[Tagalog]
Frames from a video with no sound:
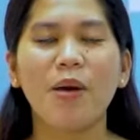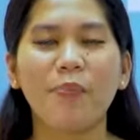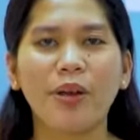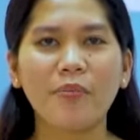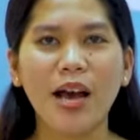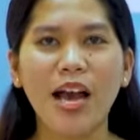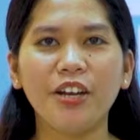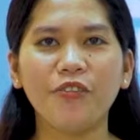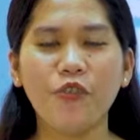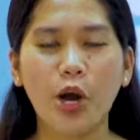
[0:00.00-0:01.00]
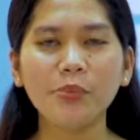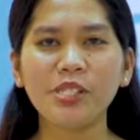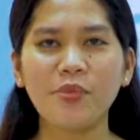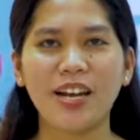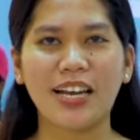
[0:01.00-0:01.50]
papermahan ang form
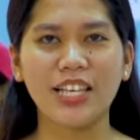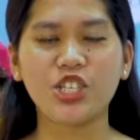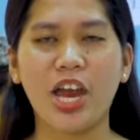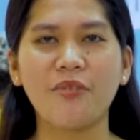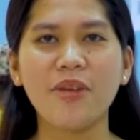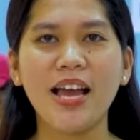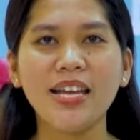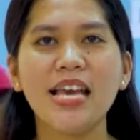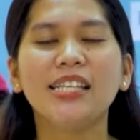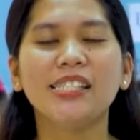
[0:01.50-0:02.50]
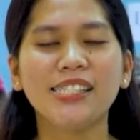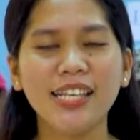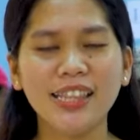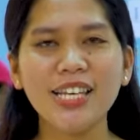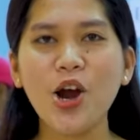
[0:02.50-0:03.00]
sa barangay chairman,
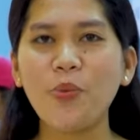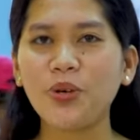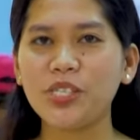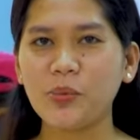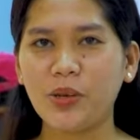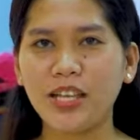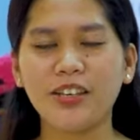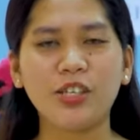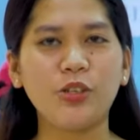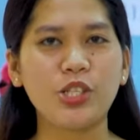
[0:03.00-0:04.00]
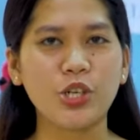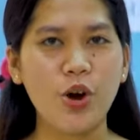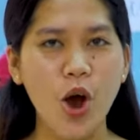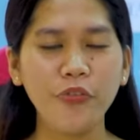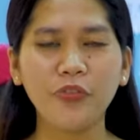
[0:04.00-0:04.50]
city or municipal agriculture
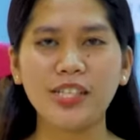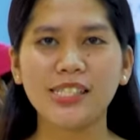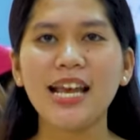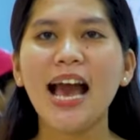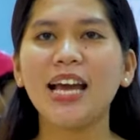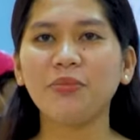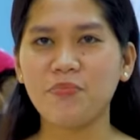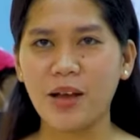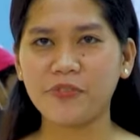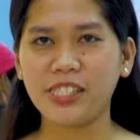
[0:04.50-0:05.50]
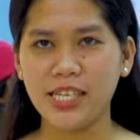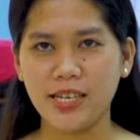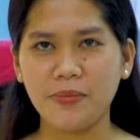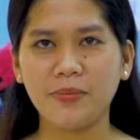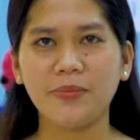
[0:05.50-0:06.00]
office at
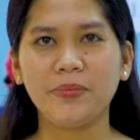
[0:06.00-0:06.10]
MAPSI.